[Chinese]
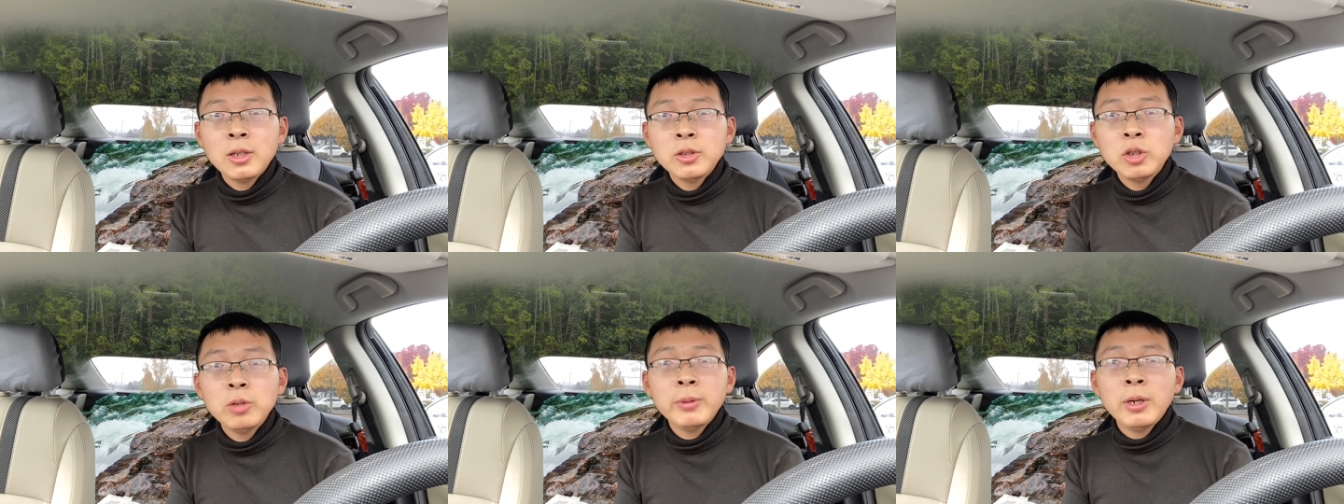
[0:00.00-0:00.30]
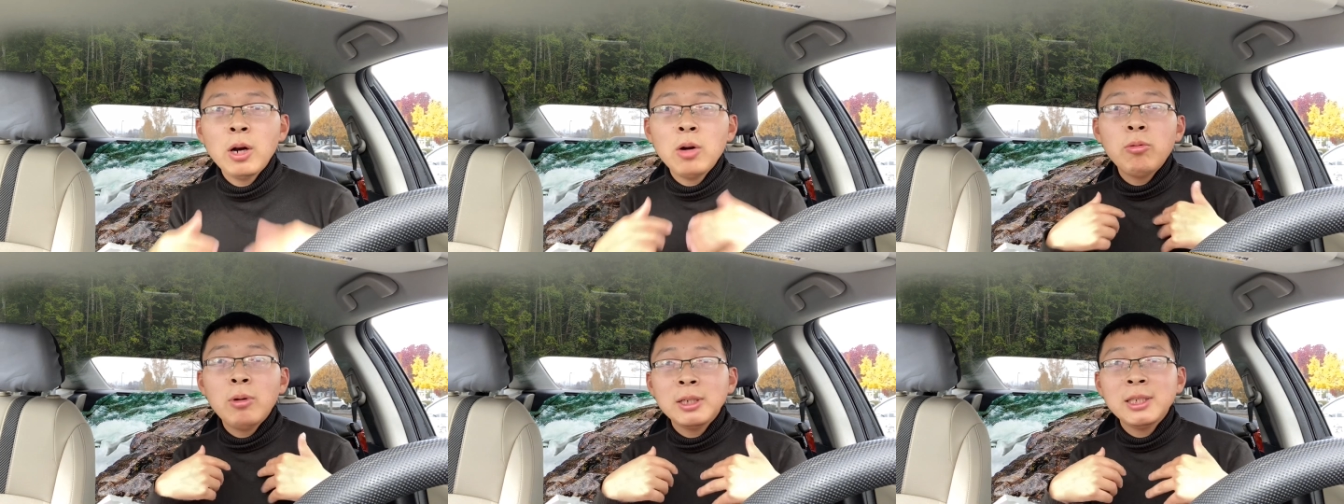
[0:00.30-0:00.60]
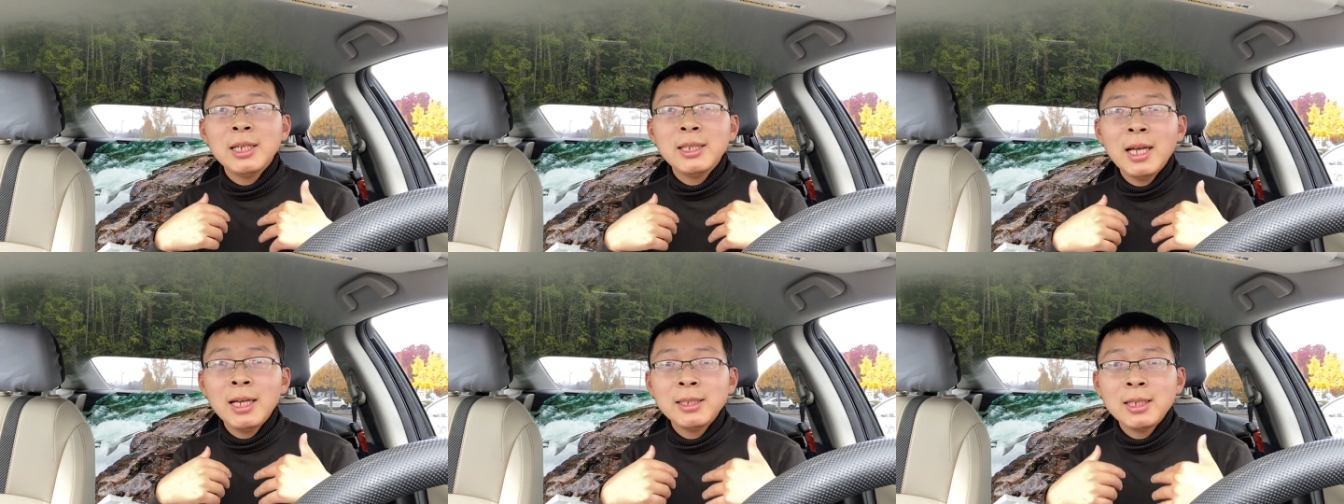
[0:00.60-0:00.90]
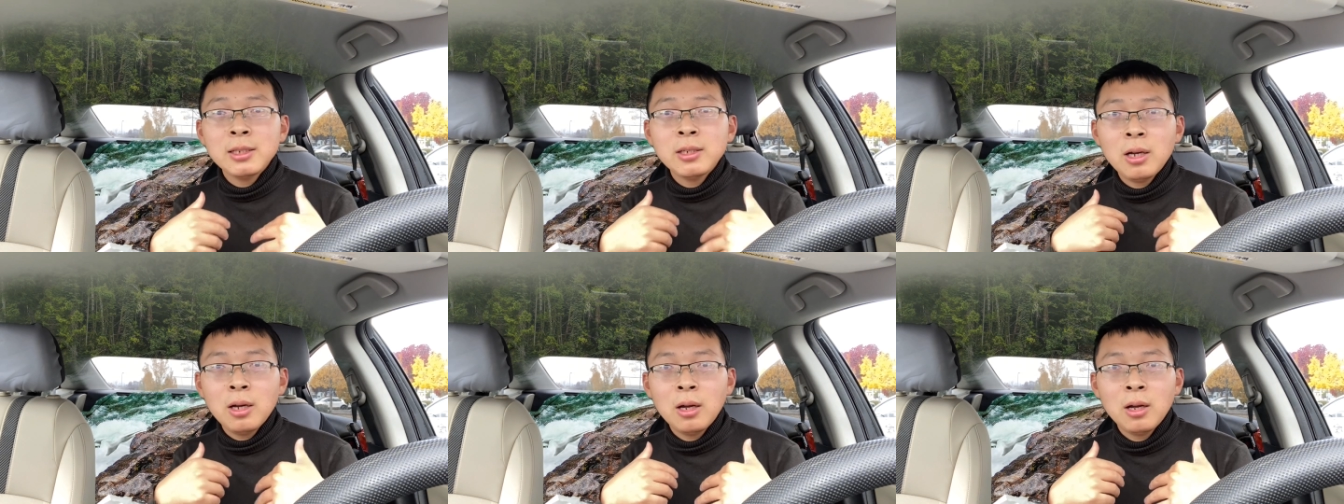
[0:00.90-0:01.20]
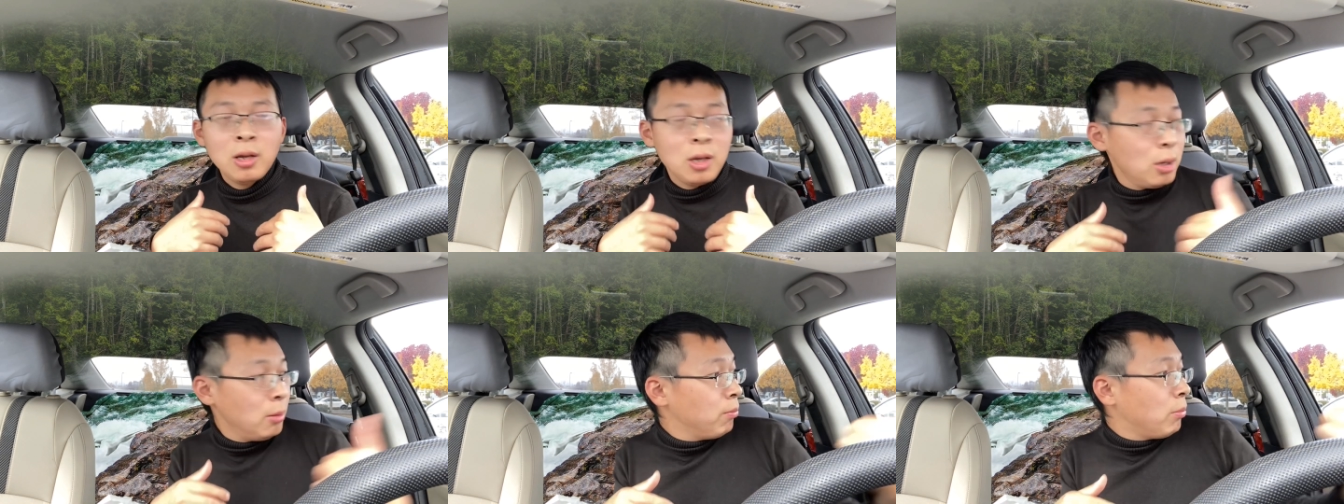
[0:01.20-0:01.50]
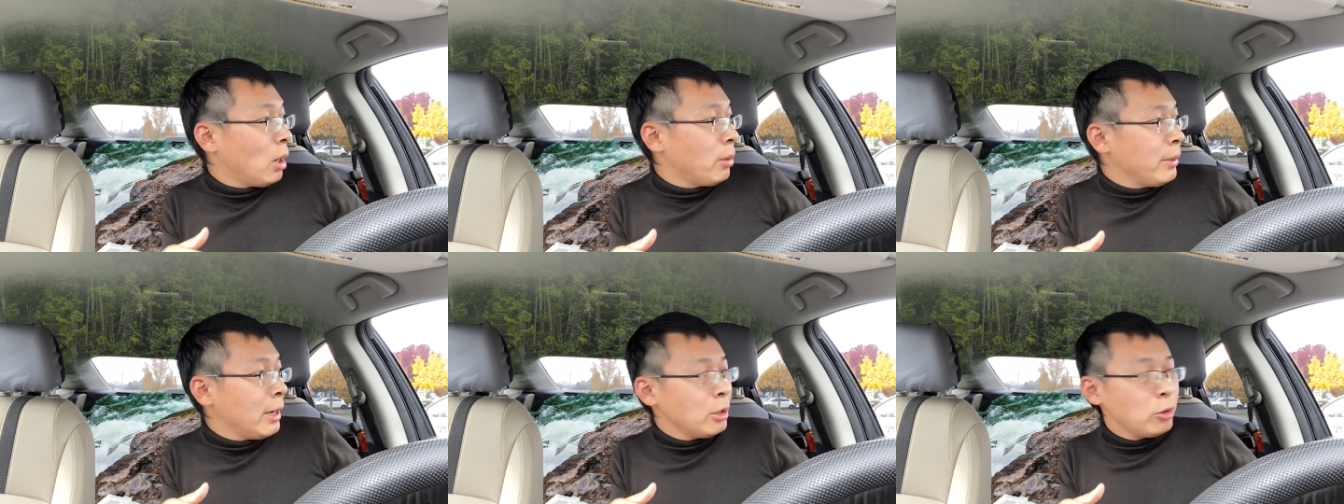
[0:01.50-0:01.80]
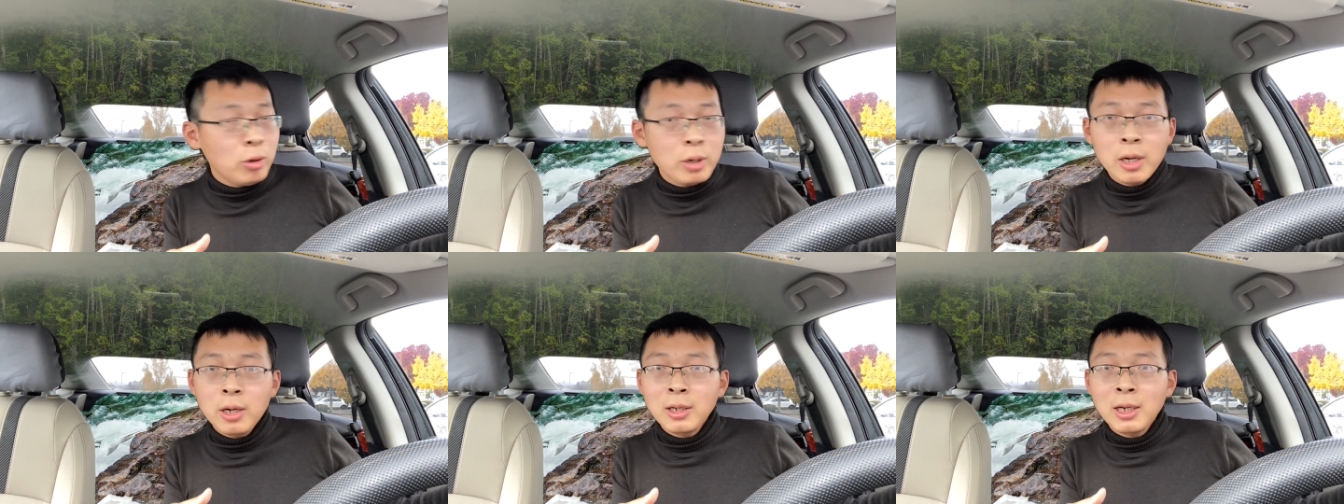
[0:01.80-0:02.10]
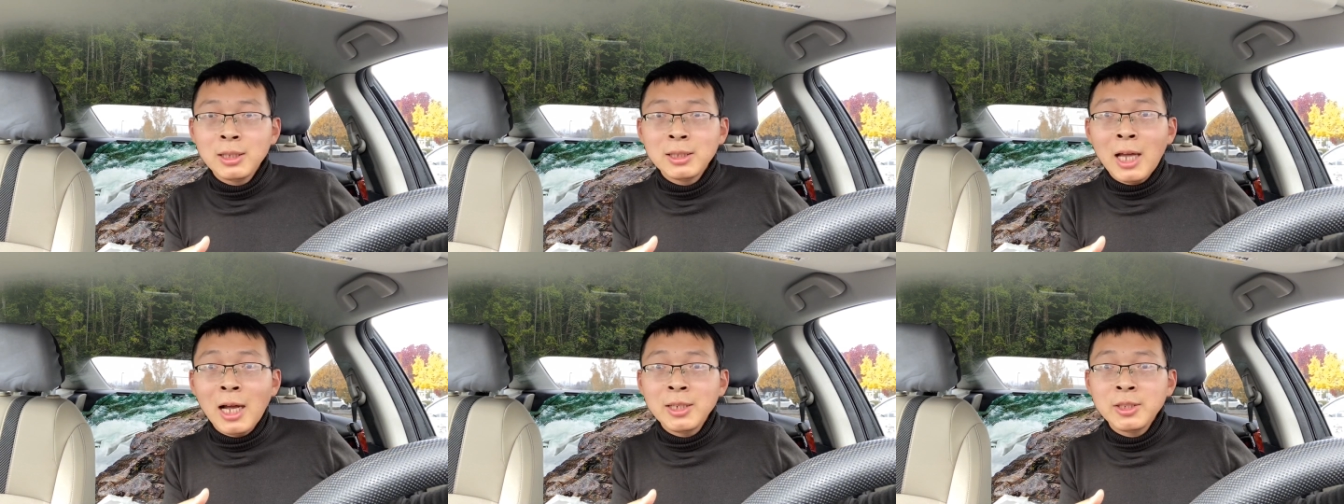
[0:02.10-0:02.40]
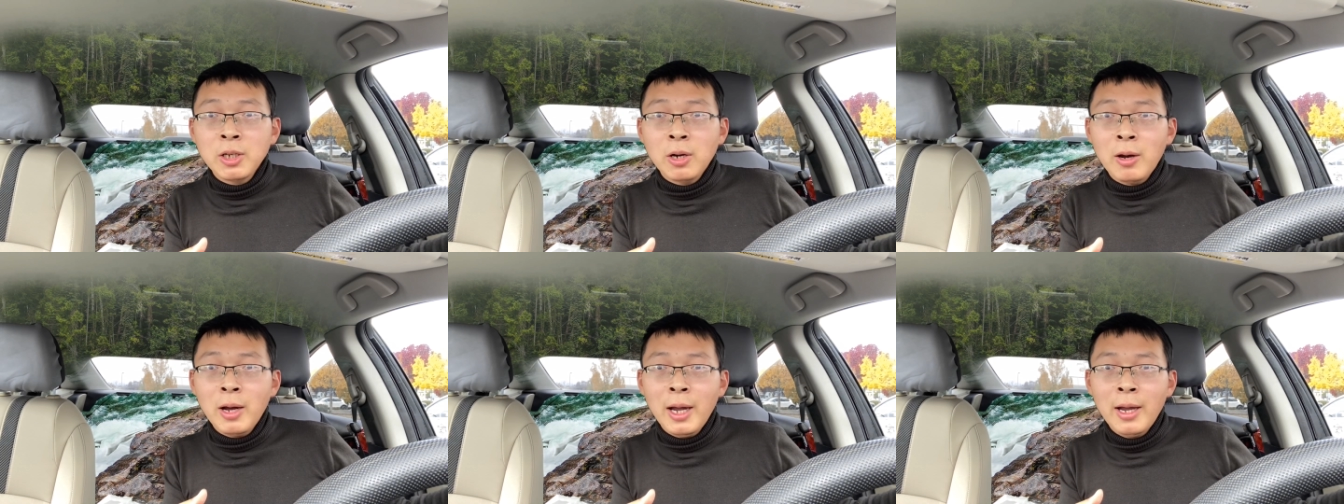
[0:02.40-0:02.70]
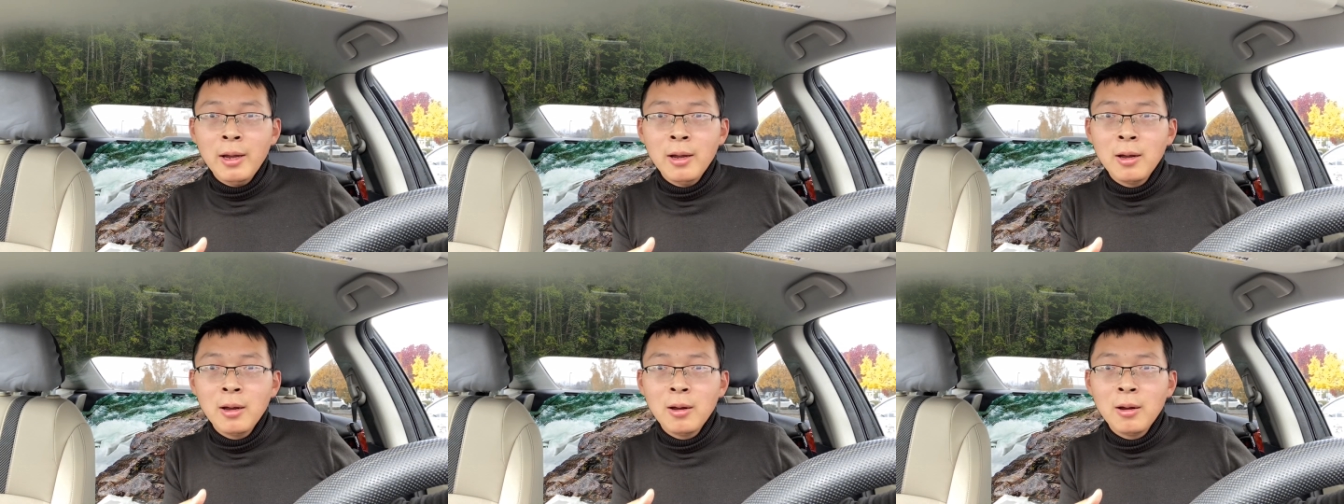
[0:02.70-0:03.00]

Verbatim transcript: 就比如我现在在这旁边有一个人打小孩，